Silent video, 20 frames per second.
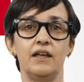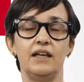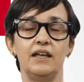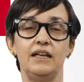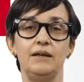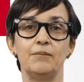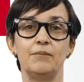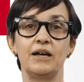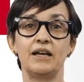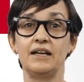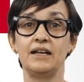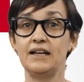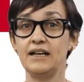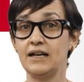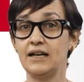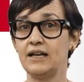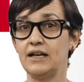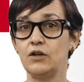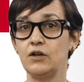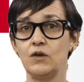Imagina
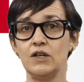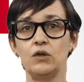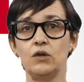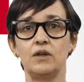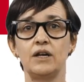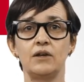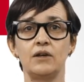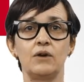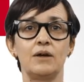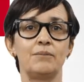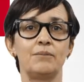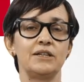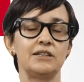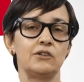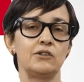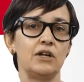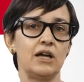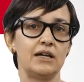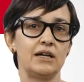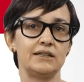que quiero ayudar a una
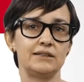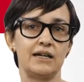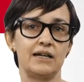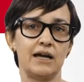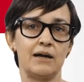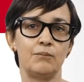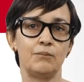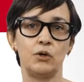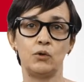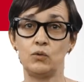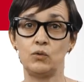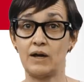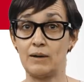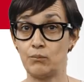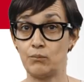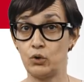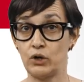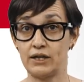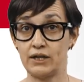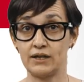persona a que salga por una
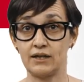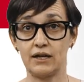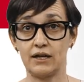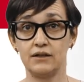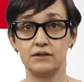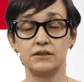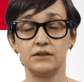puerta.